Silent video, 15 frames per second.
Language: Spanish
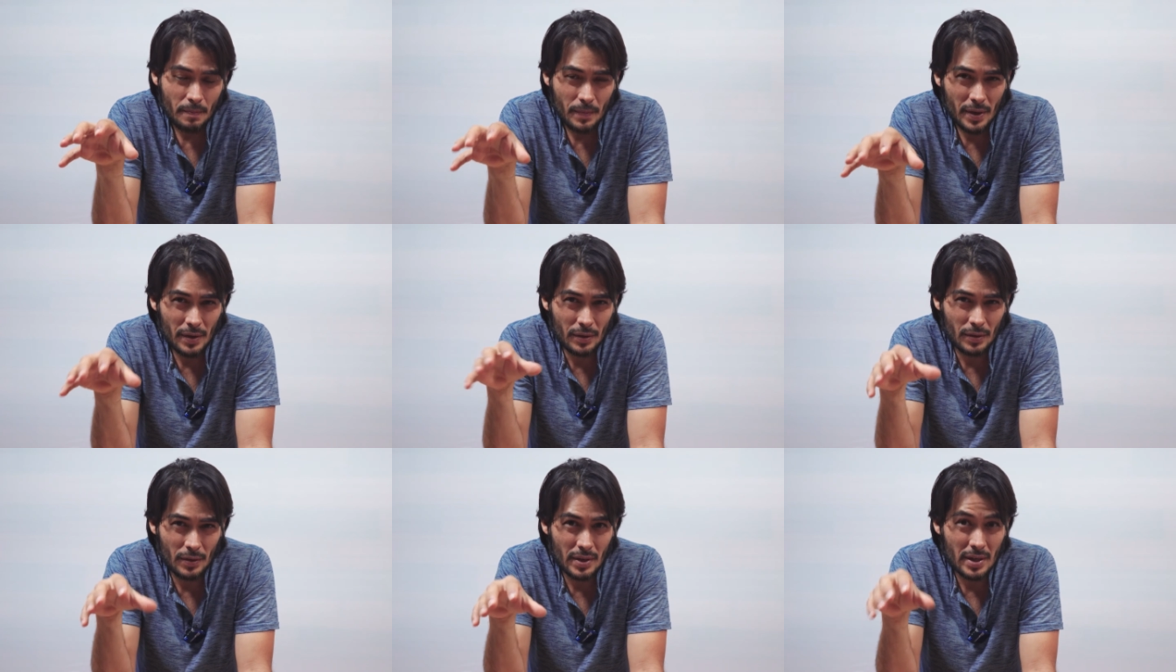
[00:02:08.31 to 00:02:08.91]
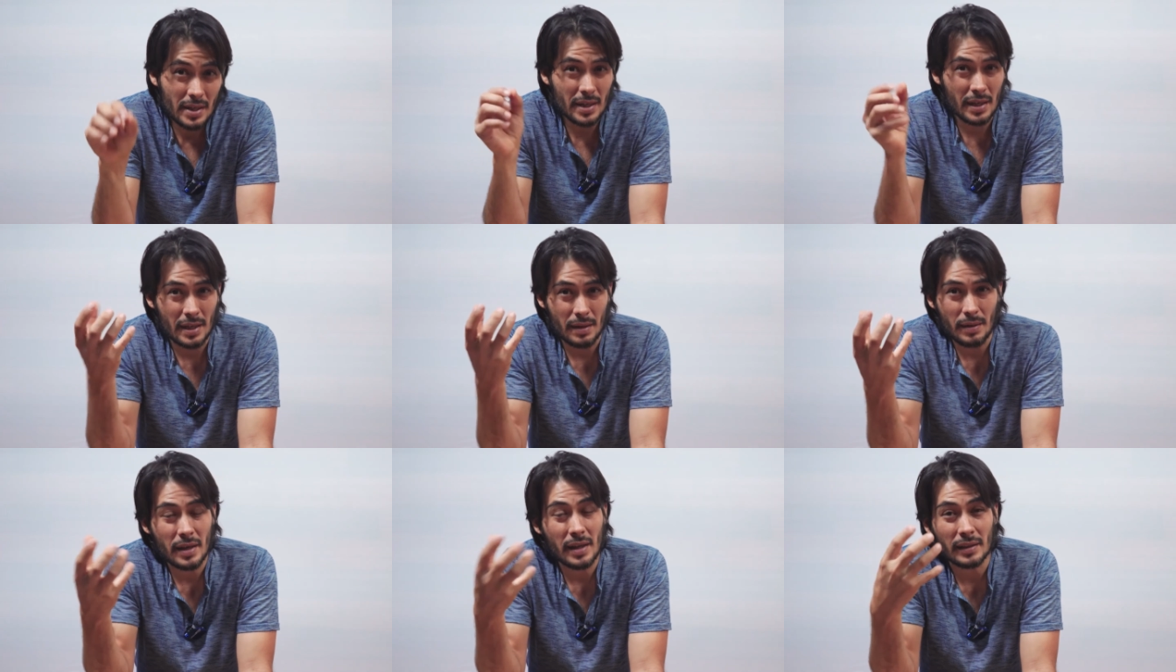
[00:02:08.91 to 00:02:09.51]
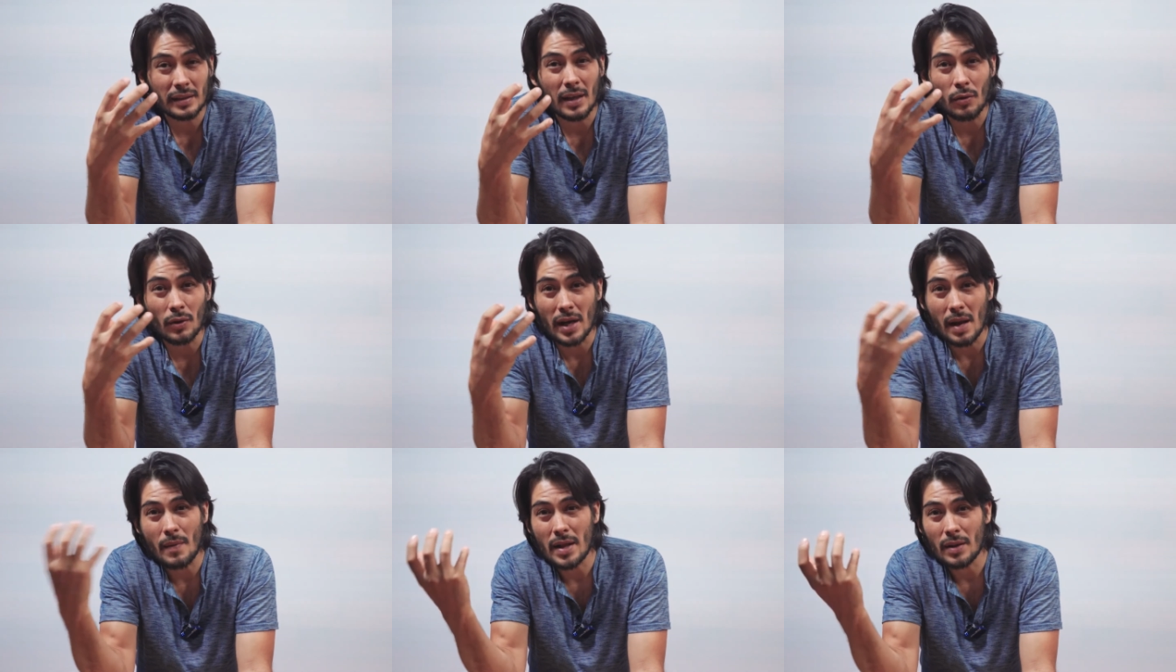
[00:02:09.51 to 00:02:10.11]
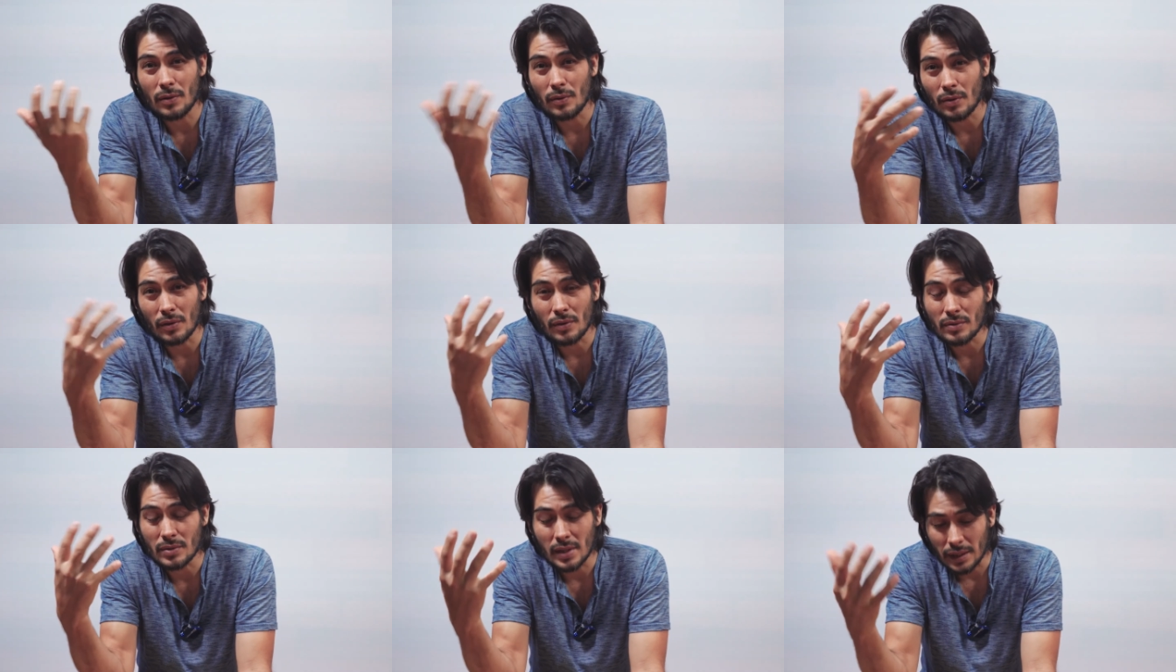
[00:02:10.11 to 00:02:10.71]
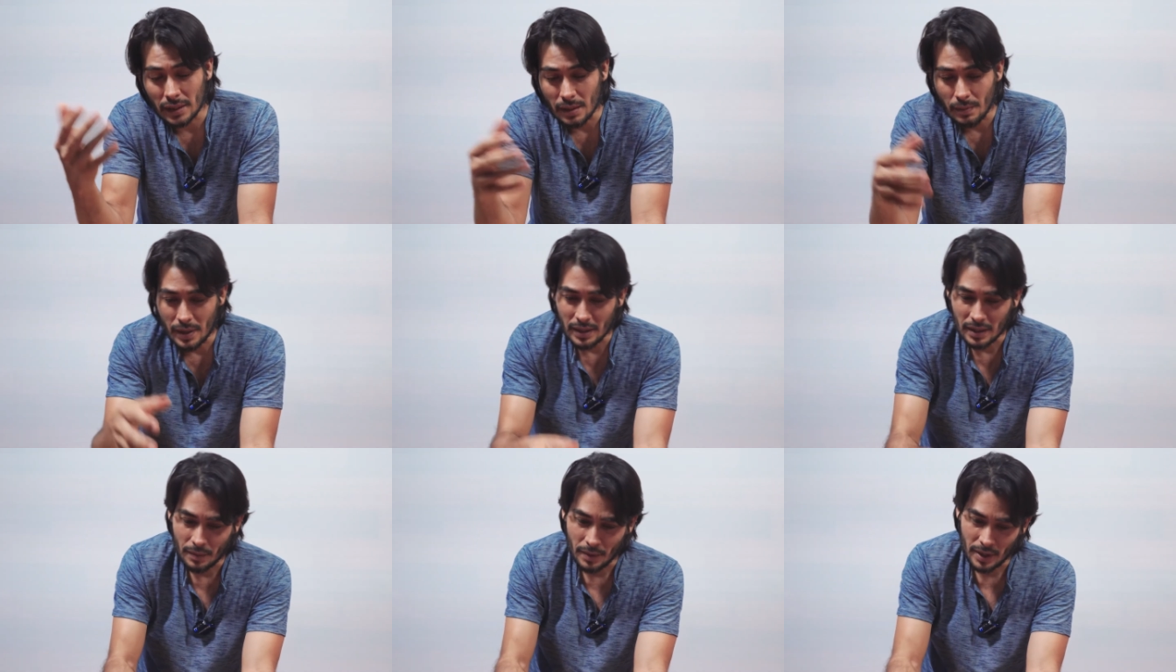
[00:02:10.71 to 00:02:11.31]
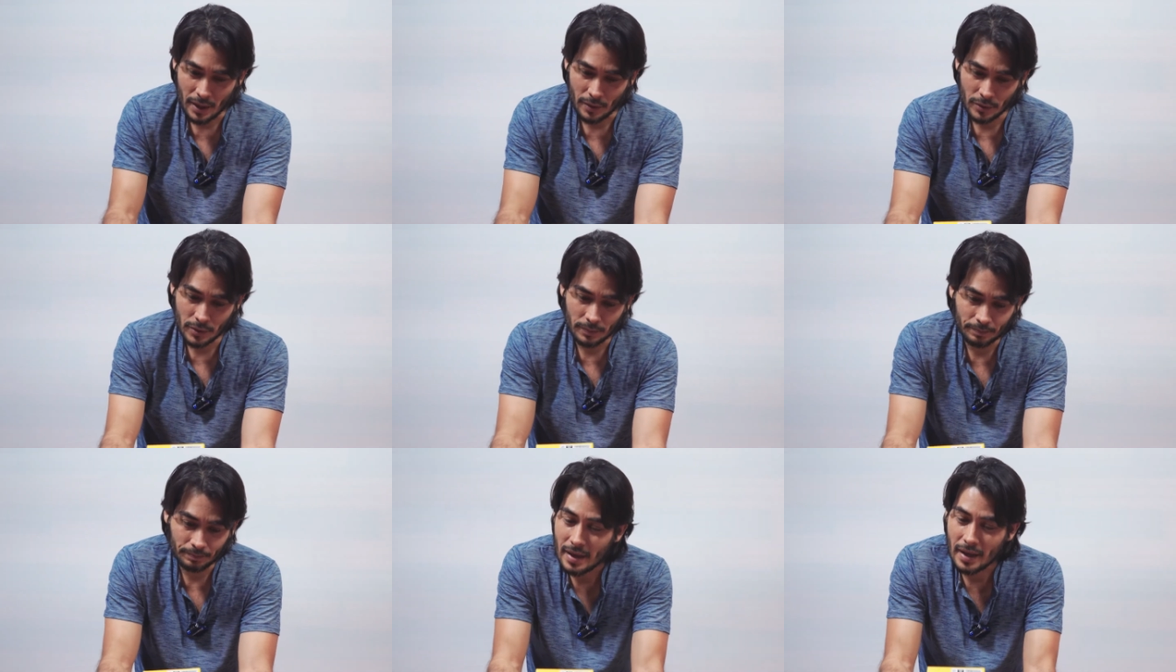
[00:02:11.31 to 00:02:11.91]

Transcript: pero no es que he estado grabando constantemente videos.